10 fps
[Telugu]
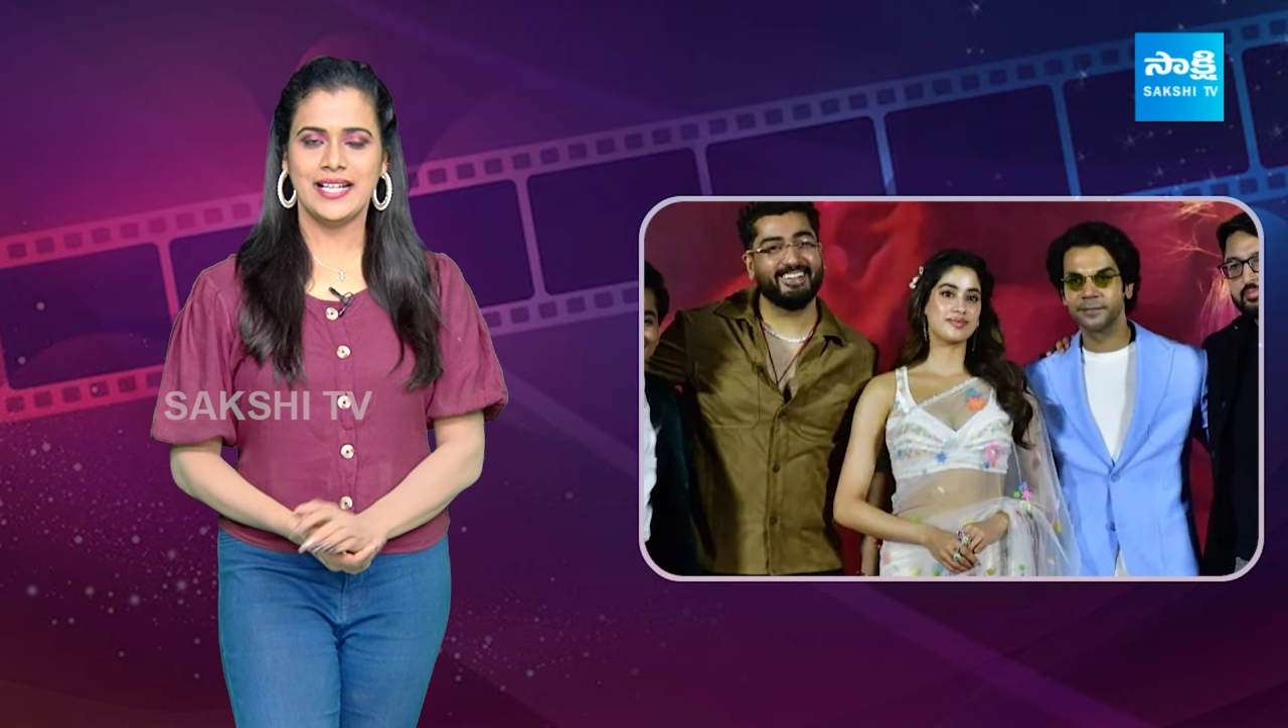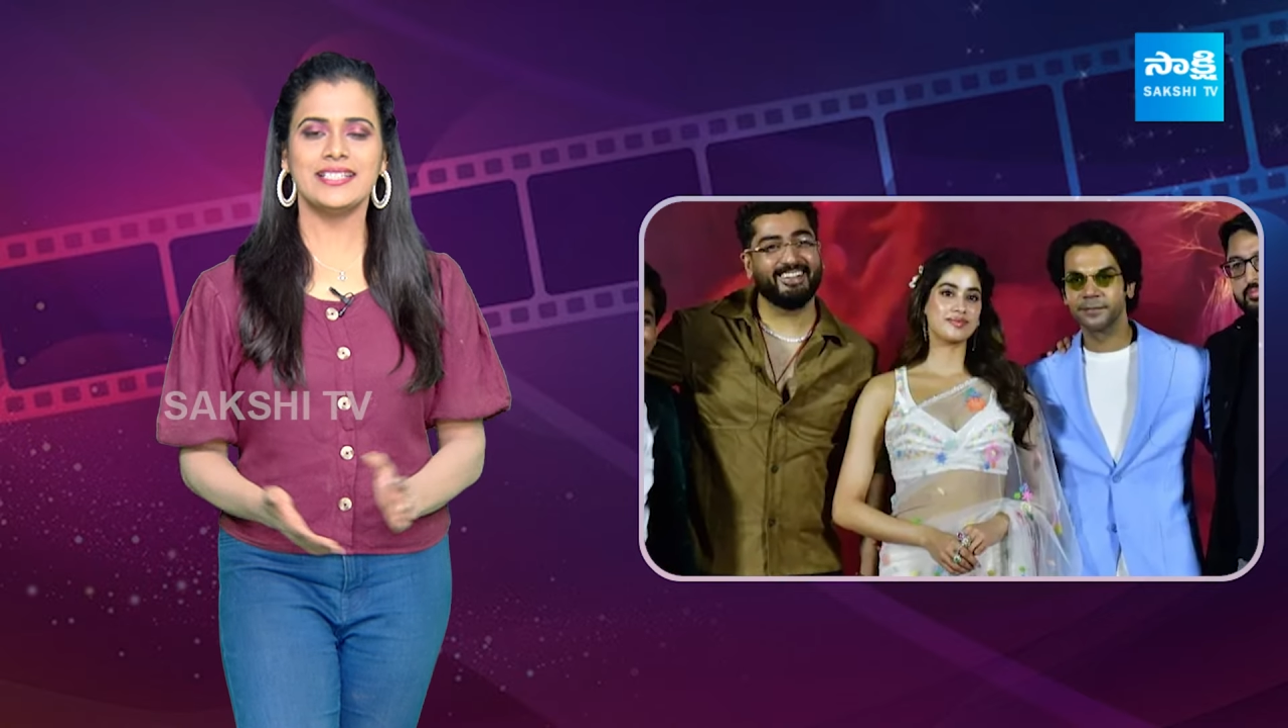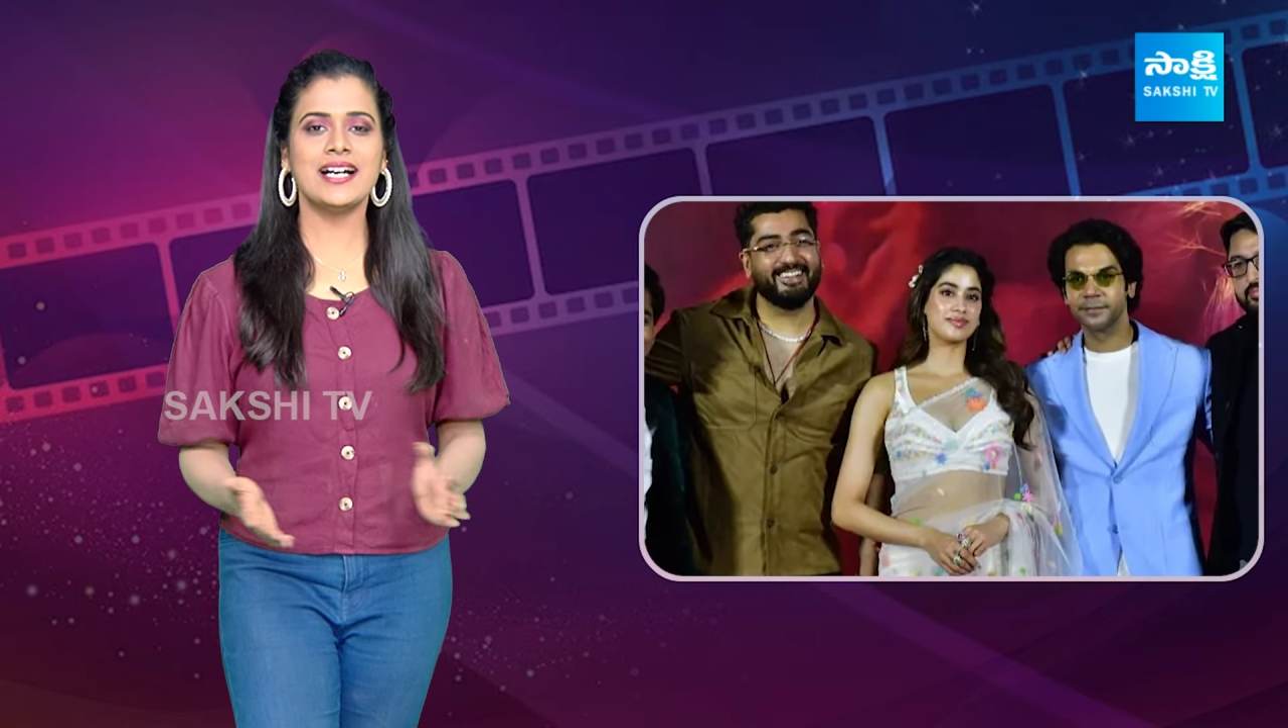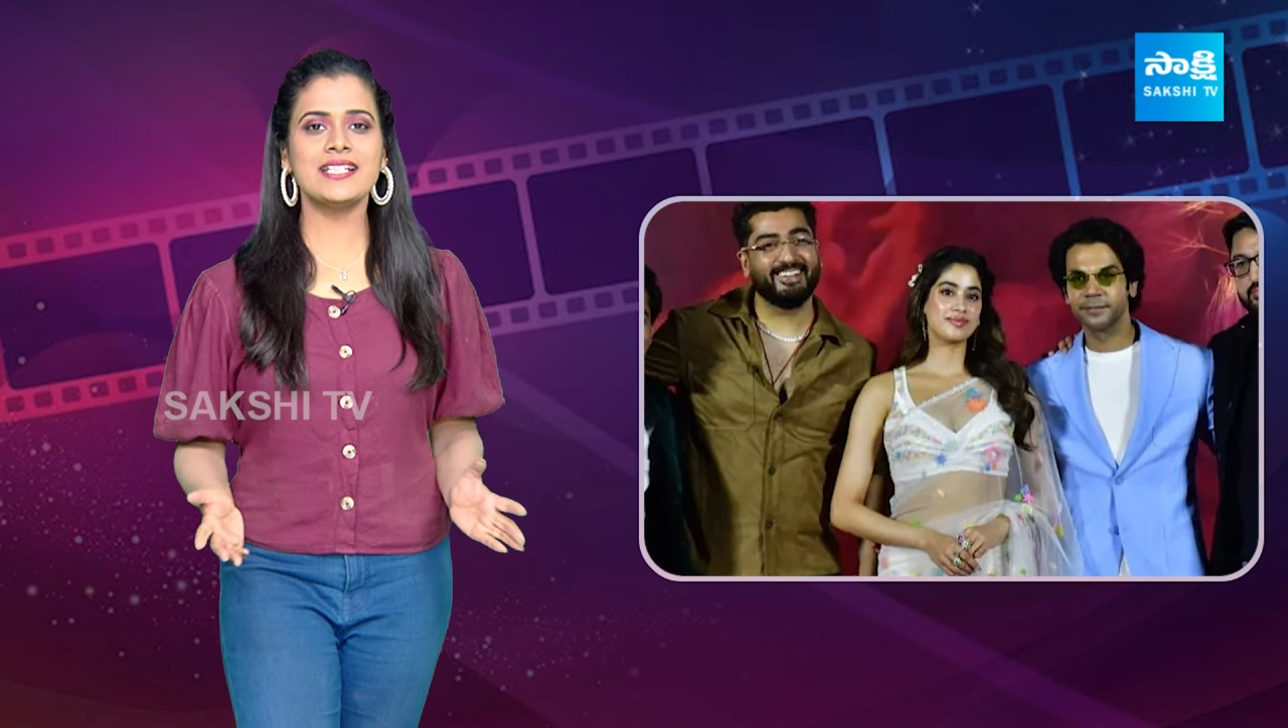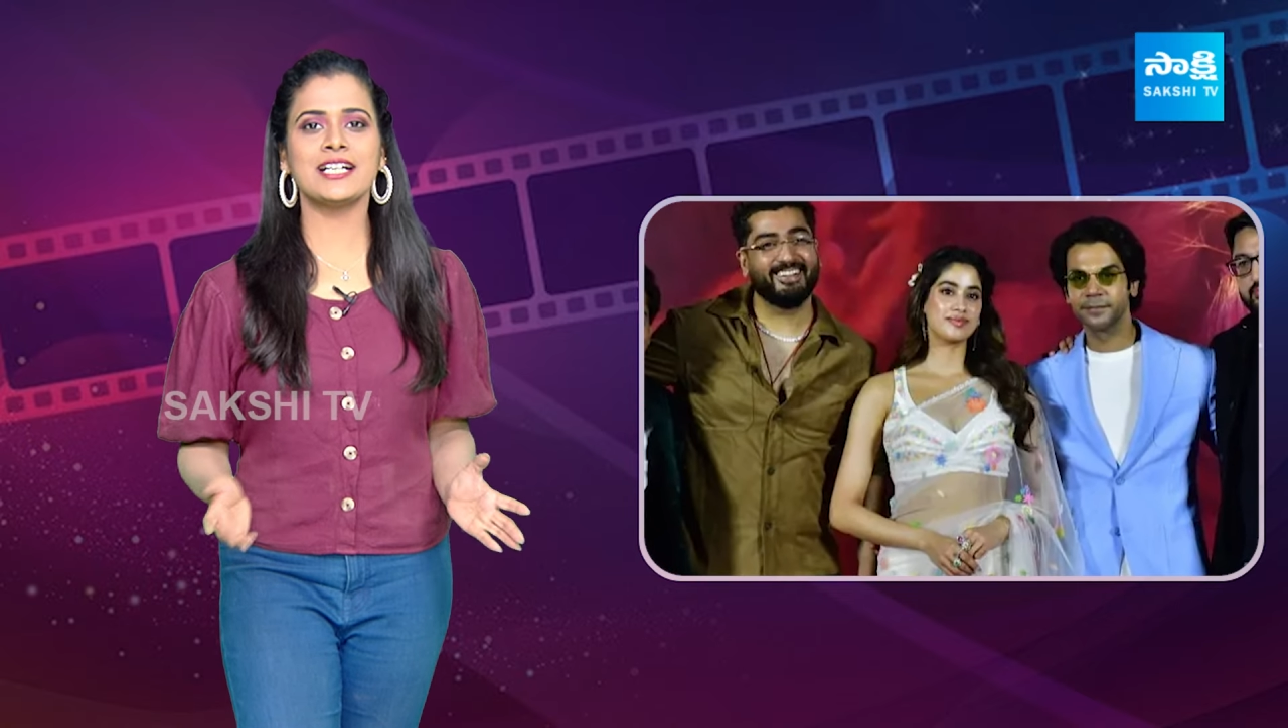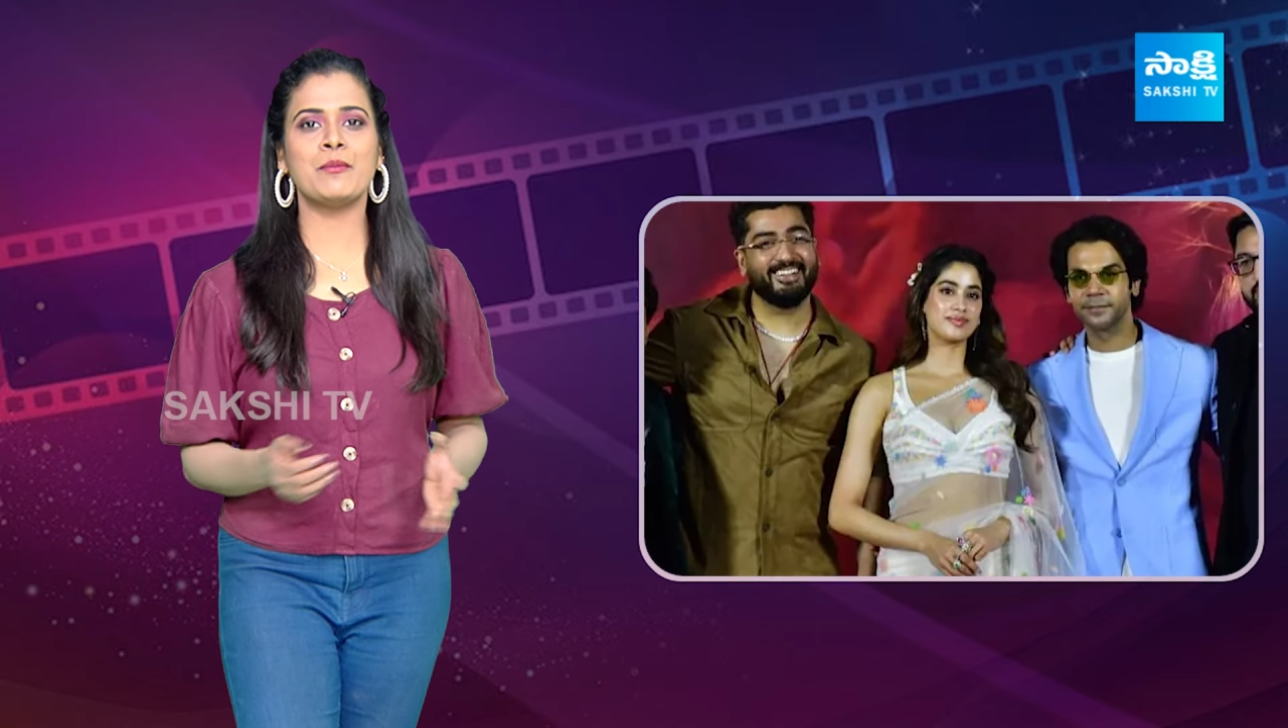తాజాగా